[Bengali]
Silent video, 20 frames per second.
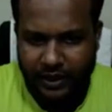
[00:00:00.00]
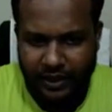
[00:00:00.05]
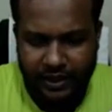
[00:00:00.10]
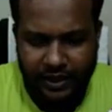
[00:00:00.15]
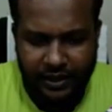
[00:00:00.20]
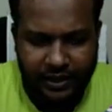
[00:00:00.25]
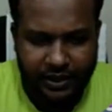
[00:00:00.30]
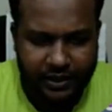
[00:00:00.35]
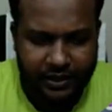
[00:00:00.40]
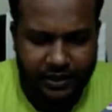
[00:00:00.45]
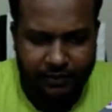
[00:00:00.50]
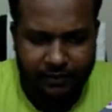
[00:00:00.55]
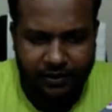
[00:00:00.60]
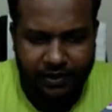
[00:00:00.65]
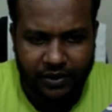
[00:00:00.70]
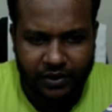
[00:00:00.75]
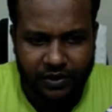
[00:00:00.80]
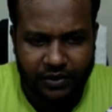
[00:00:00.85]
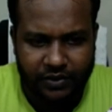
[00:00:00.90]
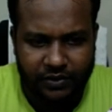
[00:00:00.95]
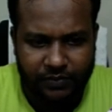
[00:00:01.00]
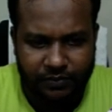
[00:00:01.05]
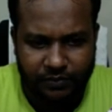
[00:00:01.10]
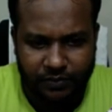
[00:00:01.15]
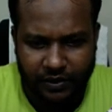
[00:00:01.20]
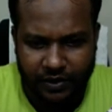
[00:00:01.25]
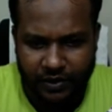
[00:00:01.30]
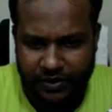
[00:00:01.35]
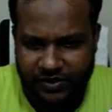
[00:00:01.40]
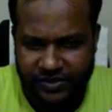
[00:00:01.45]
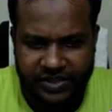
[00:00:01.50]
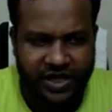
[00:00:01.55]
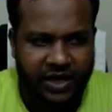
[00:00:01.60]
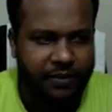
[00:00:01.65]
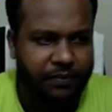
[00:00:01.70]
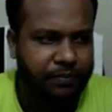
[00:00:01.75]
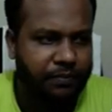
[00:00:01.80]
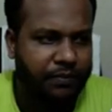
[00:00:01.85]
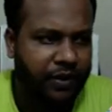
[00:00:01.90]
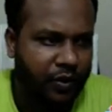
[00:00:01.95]
এখানে একটা আবার মানে
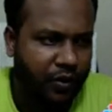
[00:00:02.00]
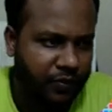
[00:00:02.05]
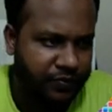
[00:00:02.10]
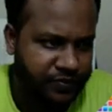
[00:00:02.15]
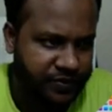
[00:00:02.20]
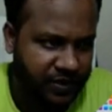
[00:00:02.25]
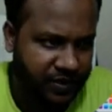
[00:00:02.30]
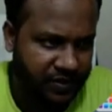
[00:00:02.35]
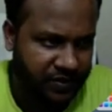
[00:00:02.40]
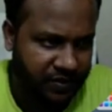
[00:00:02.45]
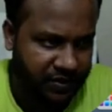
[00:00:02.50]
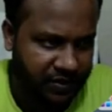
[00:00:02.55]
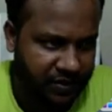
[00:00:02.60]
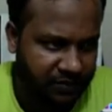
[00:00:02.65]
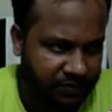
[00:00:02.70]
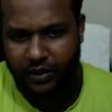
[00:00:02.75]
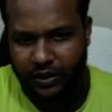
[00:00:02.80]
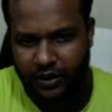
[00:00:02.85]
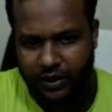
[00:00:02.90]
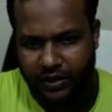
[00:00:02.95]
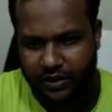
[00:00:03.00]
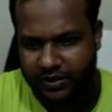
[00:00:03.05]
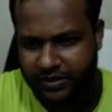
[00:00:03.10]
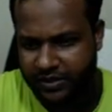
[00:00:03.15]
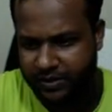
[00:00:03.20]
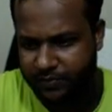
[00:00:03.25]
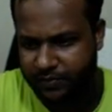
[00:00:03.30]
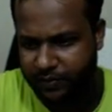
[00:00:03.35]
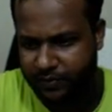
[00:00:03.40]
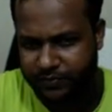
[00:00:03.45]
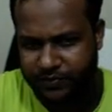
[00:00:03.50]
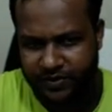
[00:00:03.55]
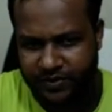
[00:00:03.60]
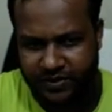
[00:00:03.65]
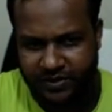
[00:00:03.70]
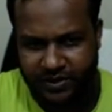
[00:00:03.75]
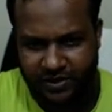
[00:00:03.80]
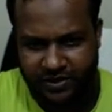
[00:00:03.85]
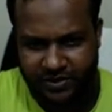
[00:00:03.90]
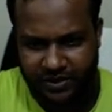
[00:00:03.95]
শেপ বা অবজেক্ট রাখলাম এখানে শেপ
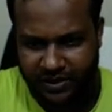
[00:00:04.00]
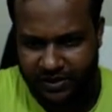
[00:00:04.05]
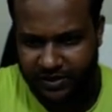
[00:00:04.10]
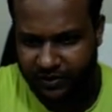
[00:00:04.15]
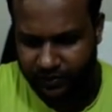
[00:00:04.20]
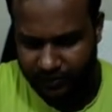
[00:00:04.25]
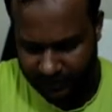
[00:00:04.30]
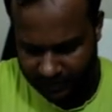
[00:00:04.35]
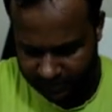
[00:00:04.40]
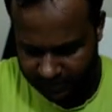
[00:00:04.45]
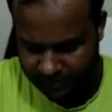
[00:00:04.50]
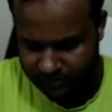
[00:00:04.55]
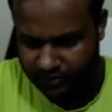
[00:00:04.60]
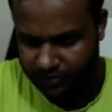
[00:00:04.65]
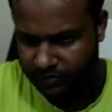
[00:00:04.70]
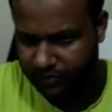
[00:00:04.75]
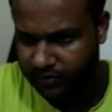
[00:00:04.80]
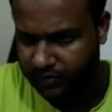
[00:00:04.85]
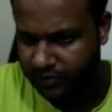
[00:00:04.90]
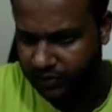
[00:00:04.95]
অবজেক্টটা সাদা হয়ে আছে তো